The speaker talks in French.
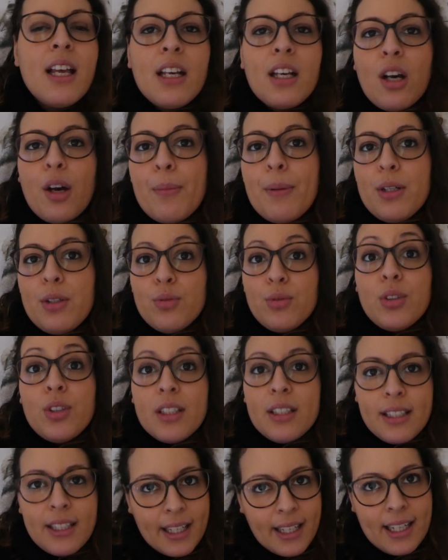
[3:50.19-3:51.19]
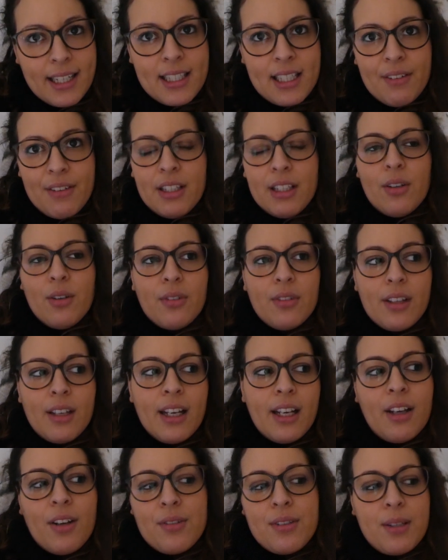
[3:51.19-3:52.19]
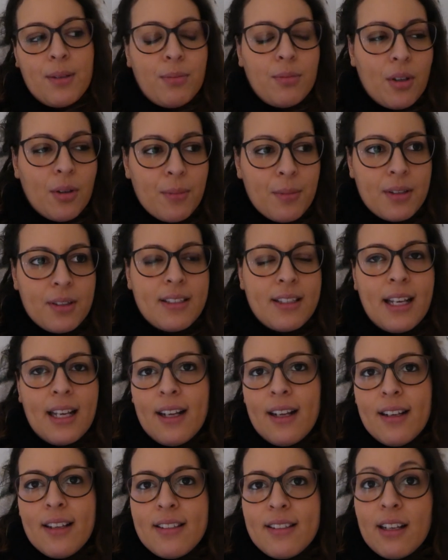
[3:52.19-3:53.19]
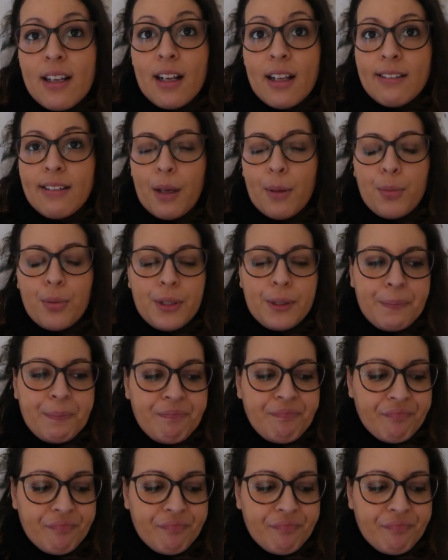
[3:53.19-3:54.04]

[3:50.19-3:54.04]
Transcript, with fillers: Comme elle nous connaît et qu'elle savait qu'il rentrait en septembre, ça l'a interpellé.